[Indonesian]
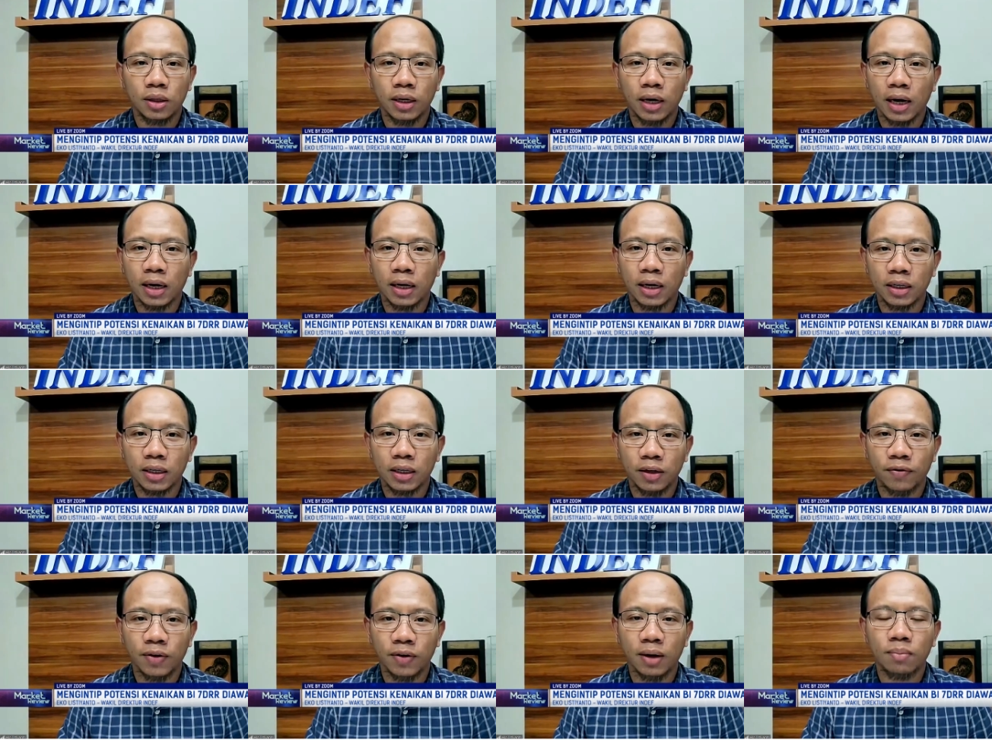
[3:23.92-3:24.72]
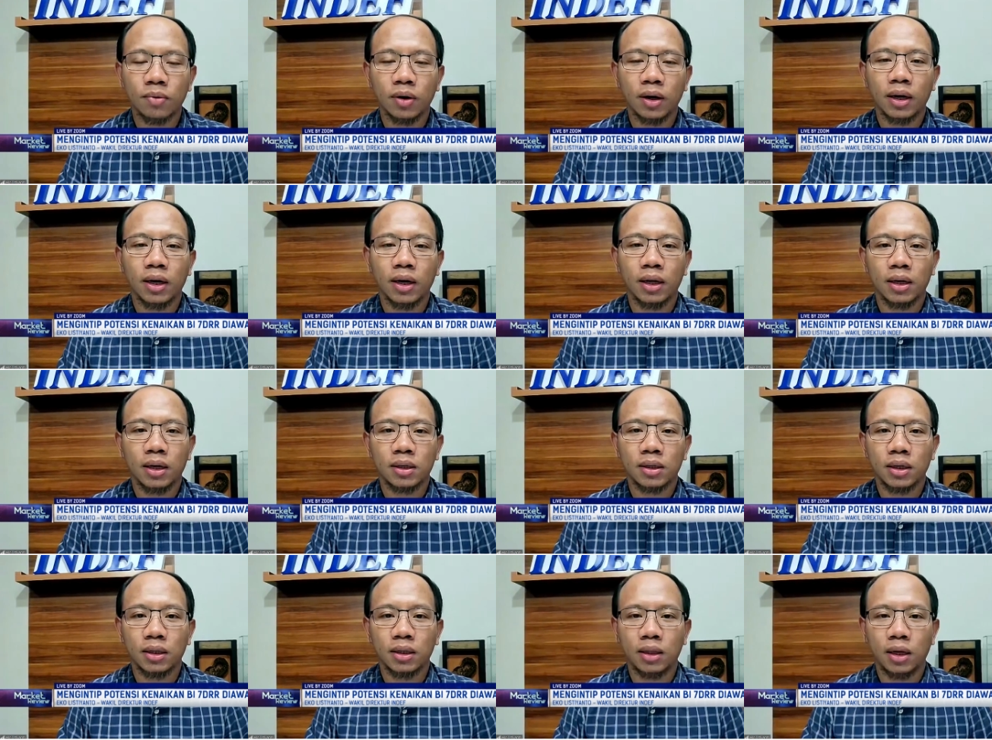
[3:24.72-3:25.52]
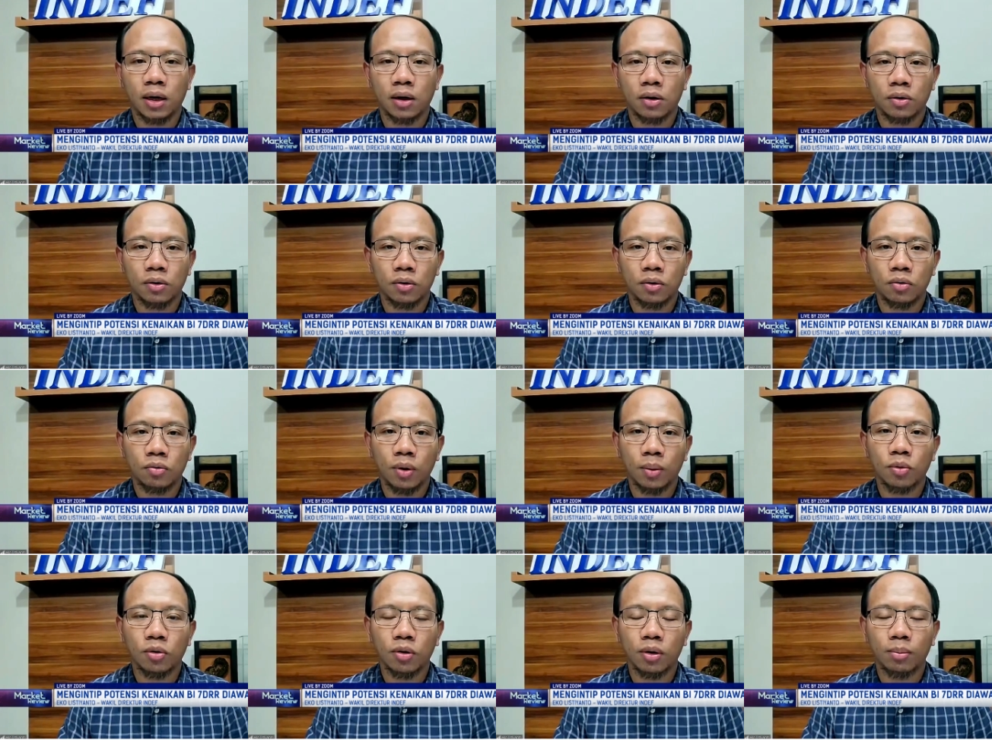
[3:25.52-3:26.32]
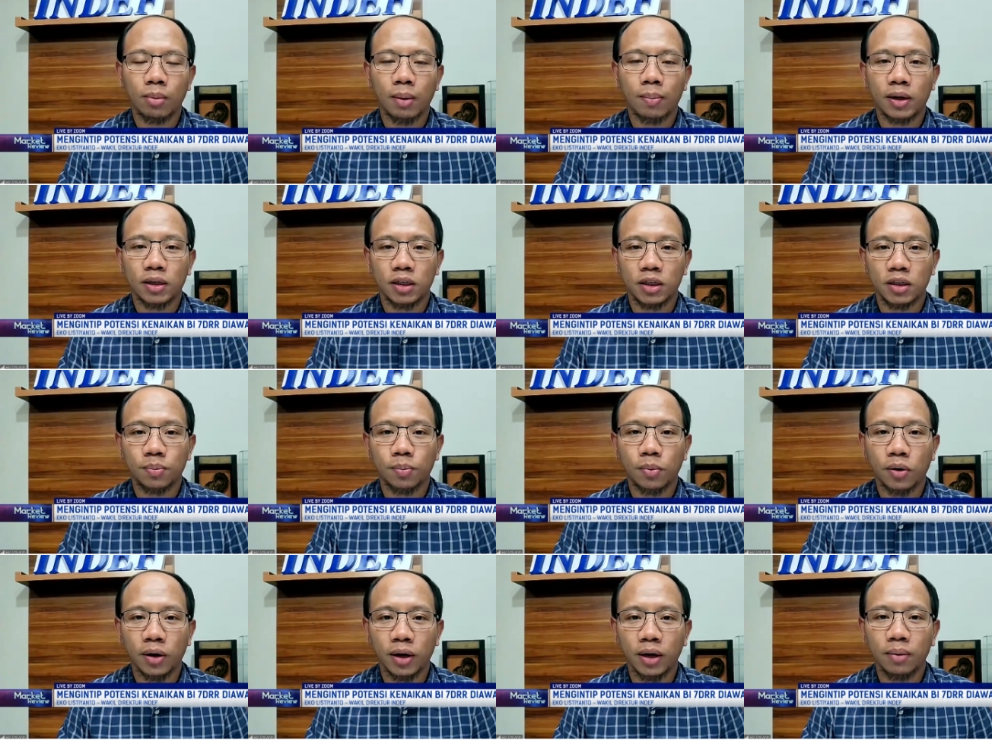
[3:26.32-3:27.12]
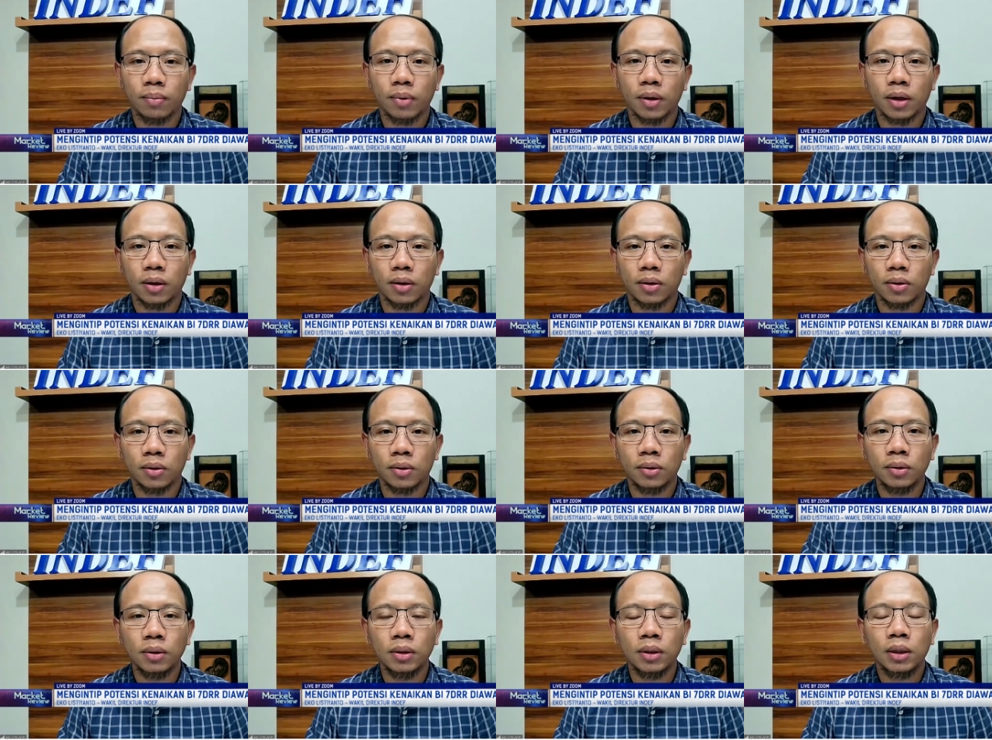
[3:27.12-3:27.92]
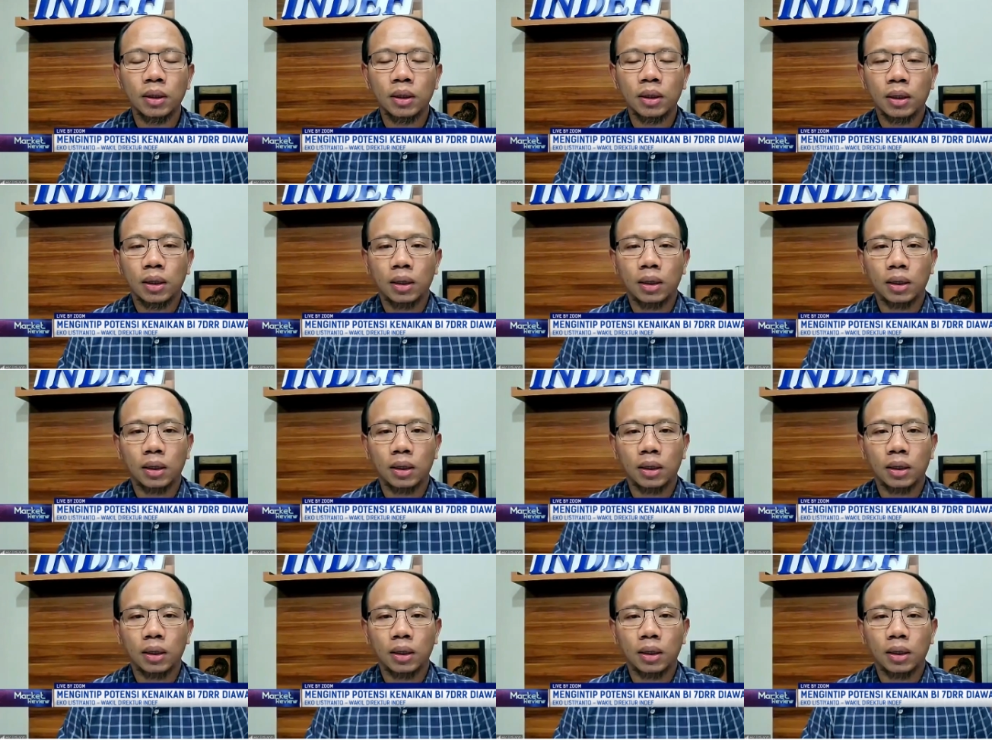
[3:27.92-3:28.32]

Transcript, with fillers: tidak agresif ya, mungkin hanya sekitar 25 basis point begitu. Hmm.